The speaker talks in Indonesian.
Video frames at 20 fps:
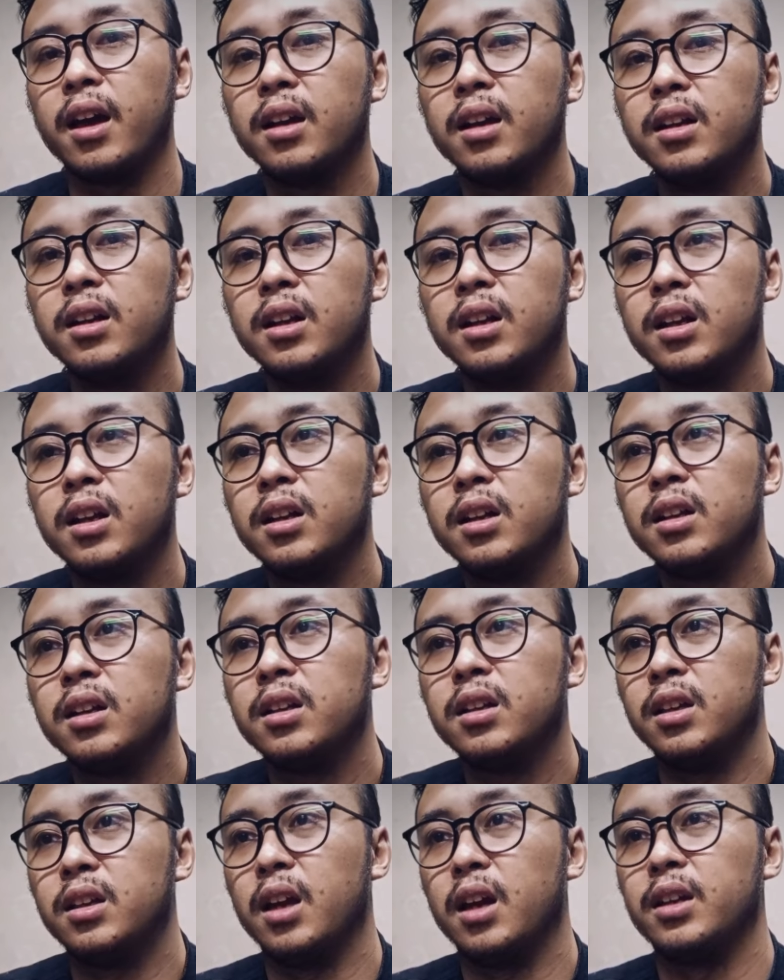ya
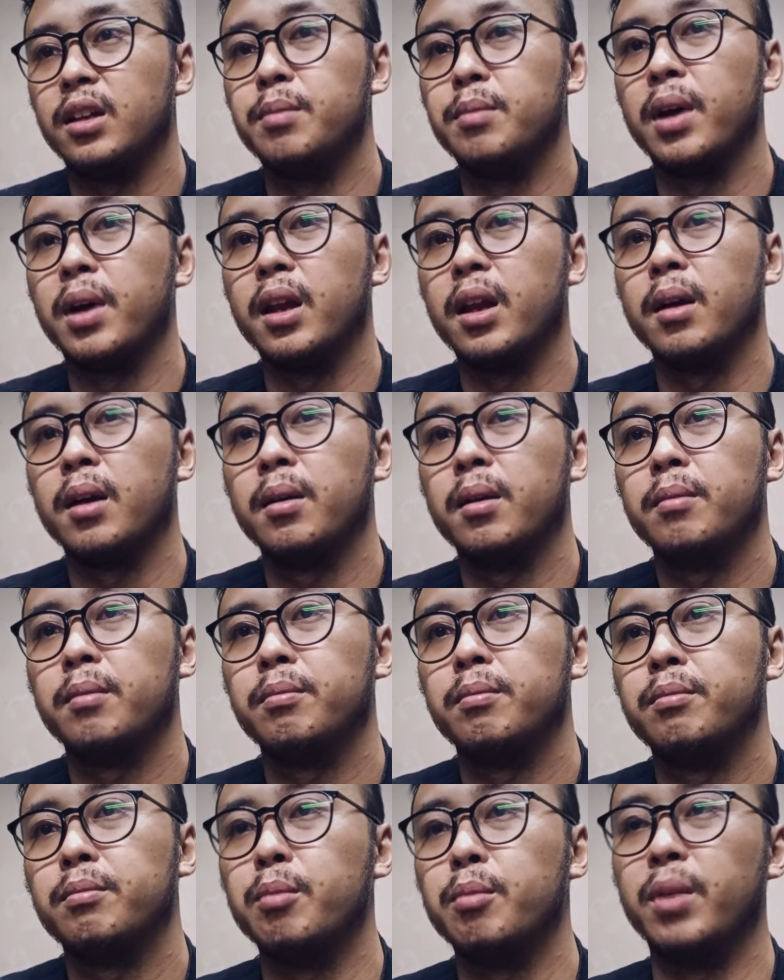yang
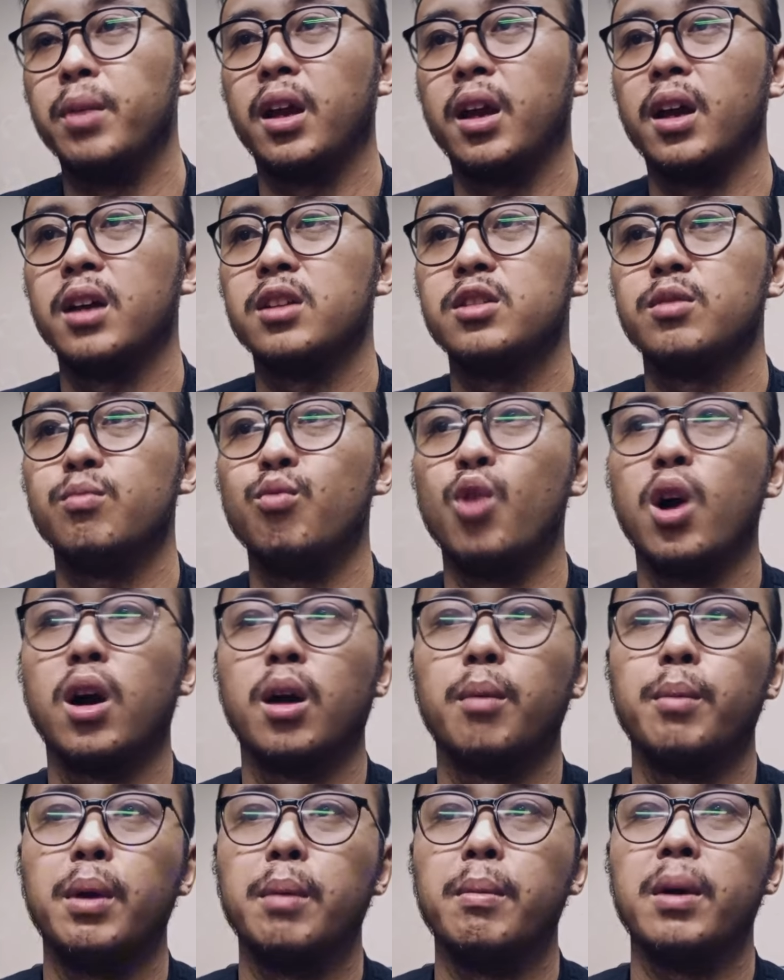dimana memberikan sebuah
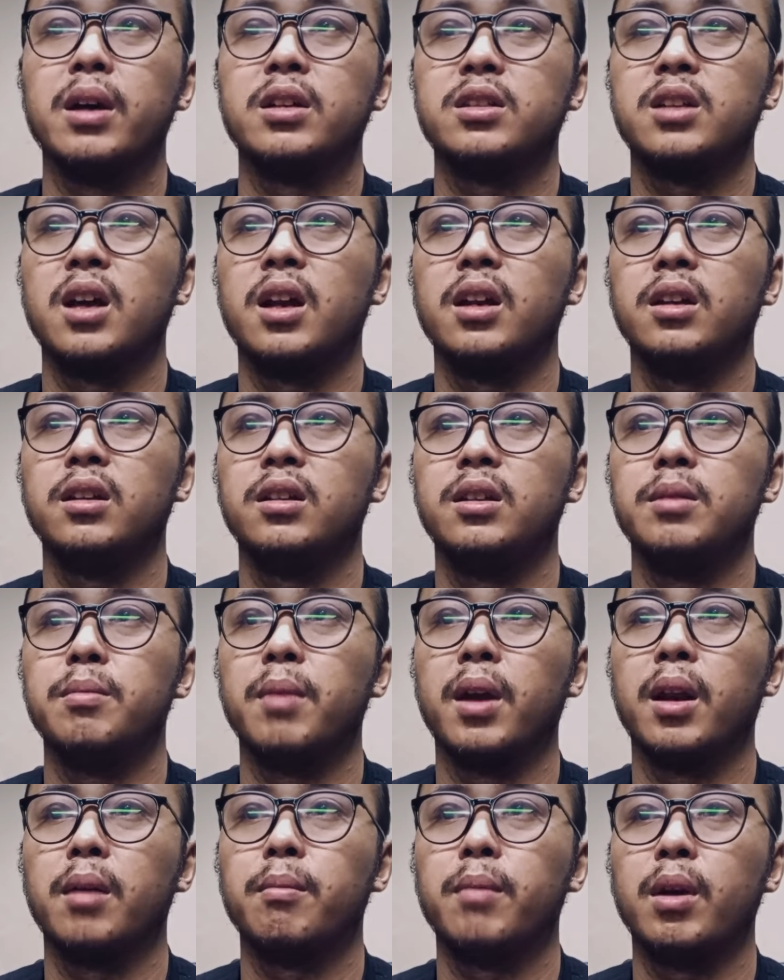kebebasan di
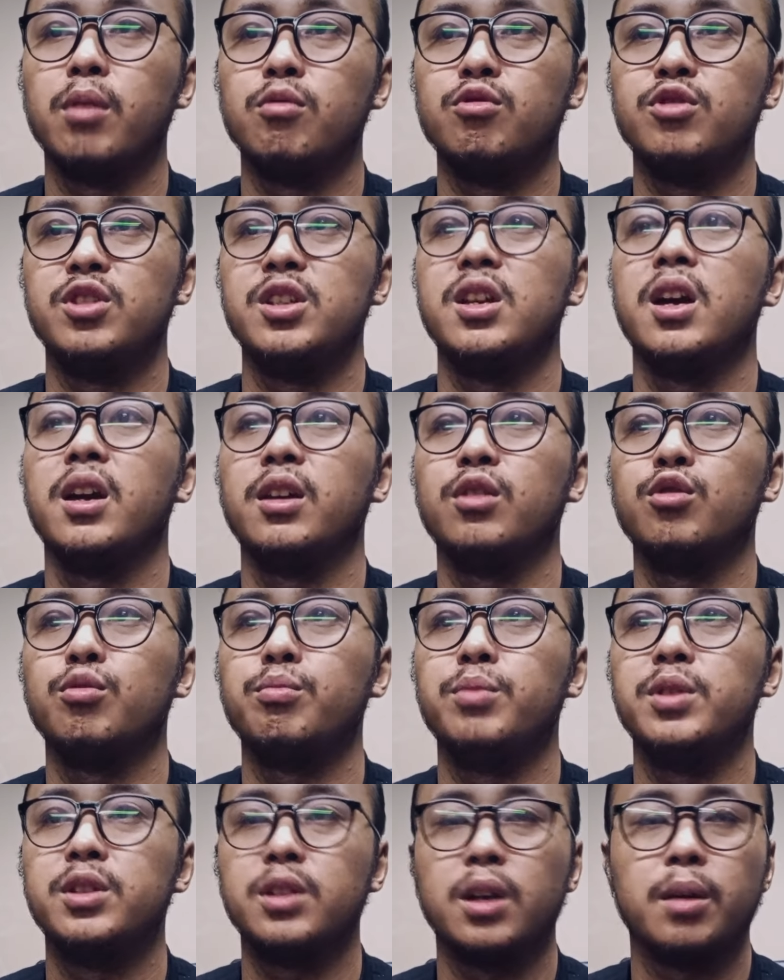mana manusia itu
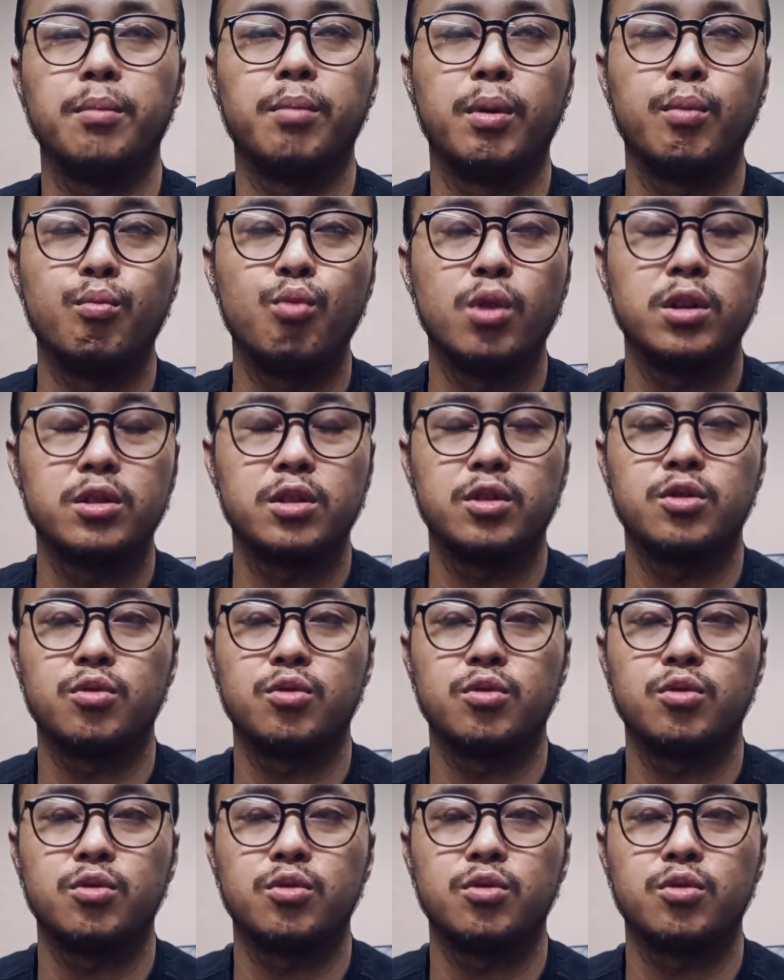bisa berbuat